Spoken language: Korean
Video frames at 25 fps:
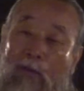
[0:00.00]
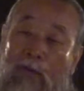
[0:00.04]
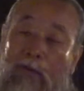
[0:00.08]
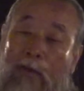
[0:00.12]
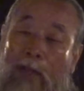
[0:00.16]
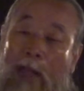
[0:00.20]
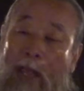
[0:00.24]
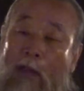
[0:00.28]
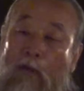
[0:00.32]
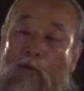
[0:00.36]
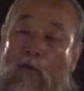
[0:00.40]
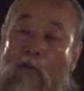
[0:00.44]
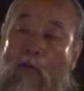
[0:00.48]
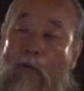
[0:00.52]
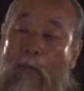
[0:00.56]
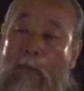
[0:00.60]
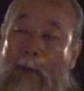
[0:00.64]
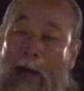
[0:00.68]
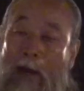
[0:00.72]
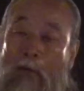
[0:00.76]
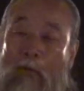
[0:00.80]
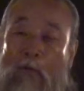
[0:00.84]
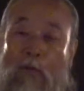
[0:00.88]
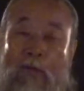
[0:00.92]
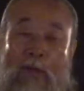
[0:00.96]
대고
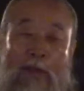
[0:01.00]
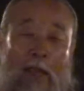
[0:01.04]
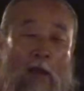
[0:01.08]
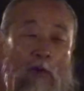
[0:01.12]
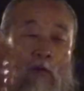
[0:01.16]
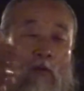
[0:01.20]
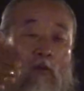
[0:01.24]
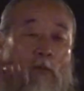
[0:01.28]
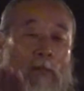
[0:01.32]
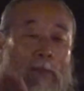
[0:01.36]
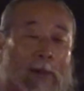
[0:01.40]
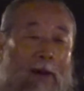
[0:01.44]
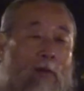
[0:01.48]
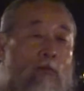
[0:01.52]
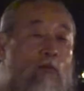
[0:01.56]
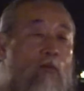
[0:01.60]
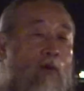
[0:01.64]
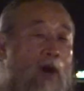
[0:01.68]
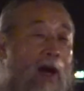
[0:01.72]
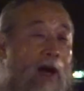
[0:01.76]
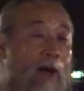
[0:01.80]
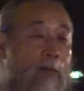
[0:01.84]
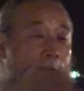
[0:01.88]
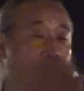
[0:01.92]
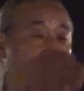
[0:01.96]
받고 대고
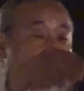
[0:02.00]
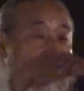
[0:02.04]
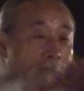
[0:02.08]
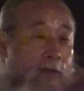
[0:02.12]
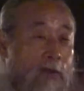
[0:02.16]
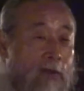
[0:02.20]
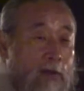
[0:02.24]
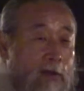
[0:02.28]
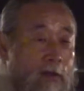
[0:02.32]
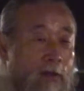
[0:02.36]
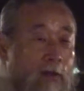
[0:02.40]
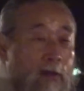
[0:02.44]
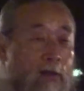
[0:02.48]
받고 하면서